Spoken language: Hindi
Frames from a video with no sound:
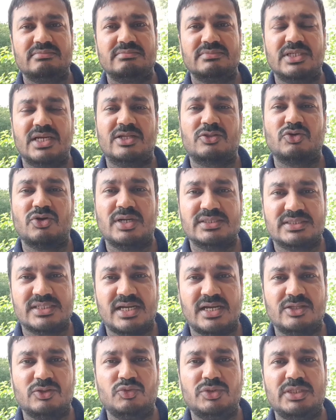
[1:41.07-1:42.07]
या तो
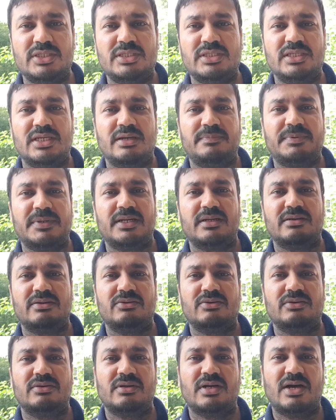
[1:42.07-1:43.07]
आज़ाद हुई या फिर
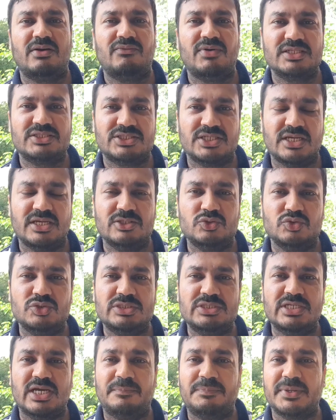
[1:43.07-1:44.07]
हवा चेंज
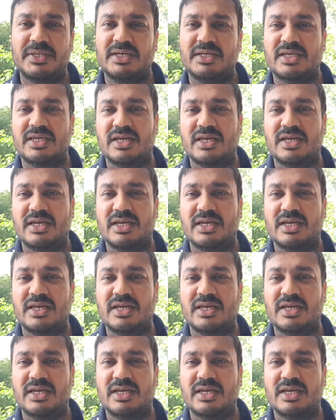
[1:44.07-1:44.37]
हुई या फिर